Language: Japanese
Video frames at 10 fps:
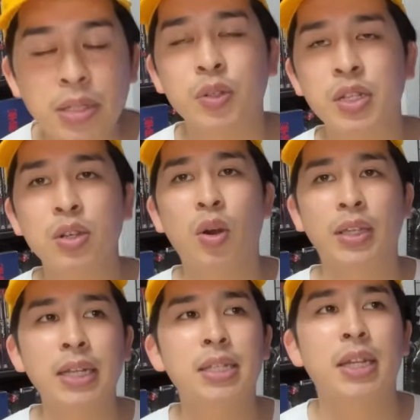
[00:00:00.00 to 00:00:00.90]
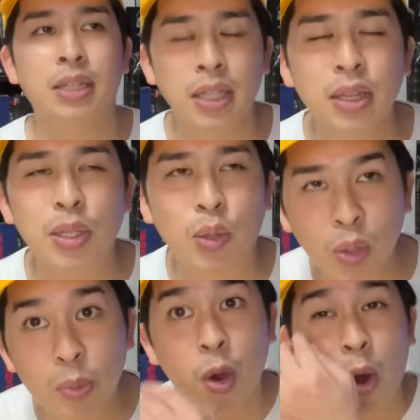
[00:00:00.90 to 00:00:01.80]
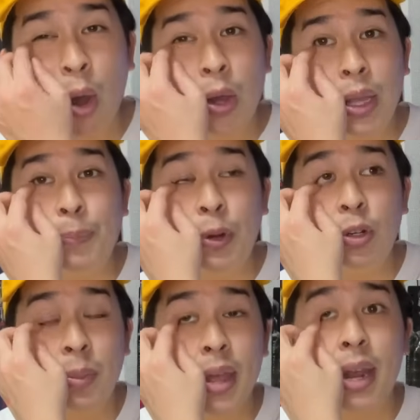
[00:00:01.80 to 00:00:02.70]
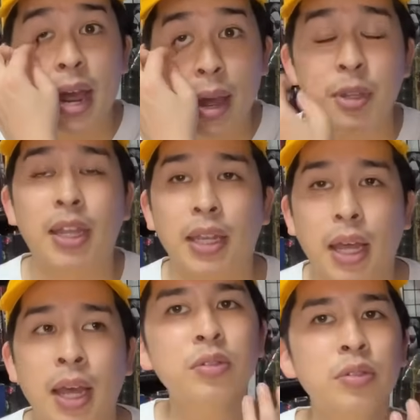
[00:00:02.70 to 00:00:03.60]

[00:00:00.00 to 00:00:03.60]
主人公がなっちゃったっていうことも、やっぱうめえなみたいな。